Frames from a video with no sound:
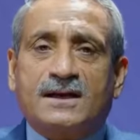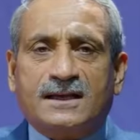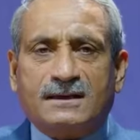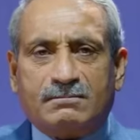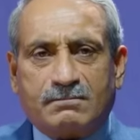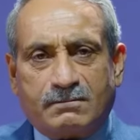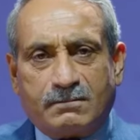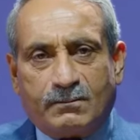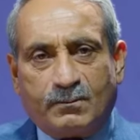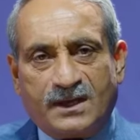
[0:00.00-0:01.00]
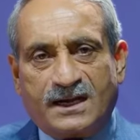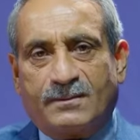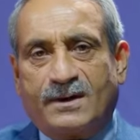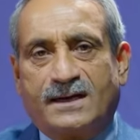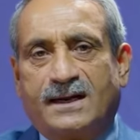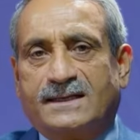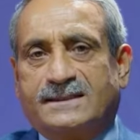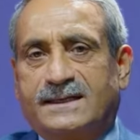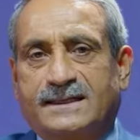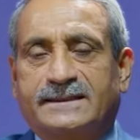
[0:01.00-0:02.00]
लेकिन मेरा मानना
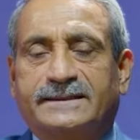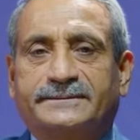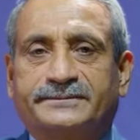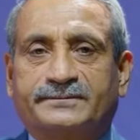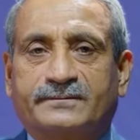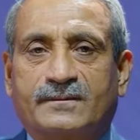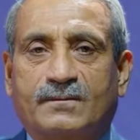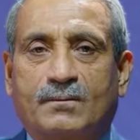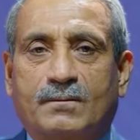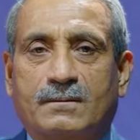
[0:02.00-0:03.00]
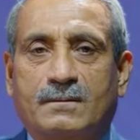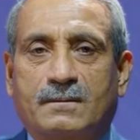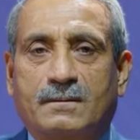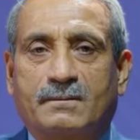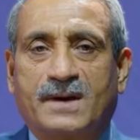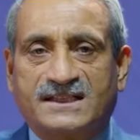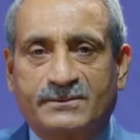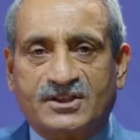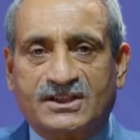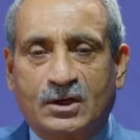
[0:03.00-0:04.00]
ऐसा नहीं है मैं
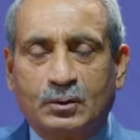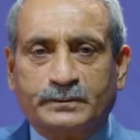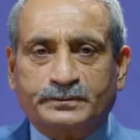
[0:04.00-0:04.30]
समझता हूं